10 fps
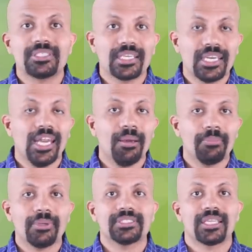மிஸ்டேக்
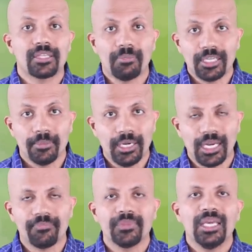இல்லாமல் பேசுகிறது மட்டும்
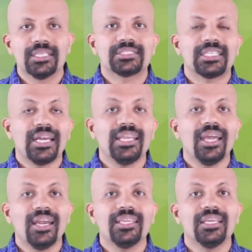இல்லை
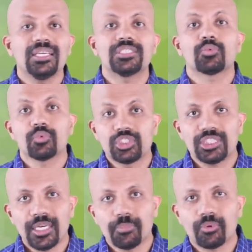சரியான இங்கிலீஷ்
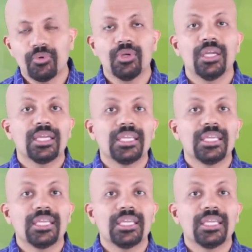உச்சரிப்பும்